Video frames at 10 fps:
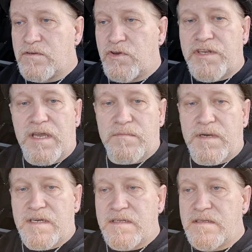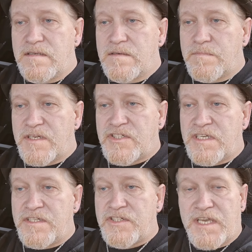Könnt ihr ja mal bei
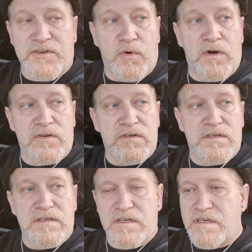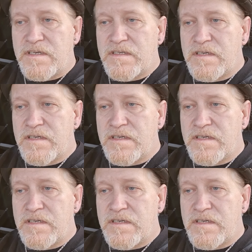change.org äh,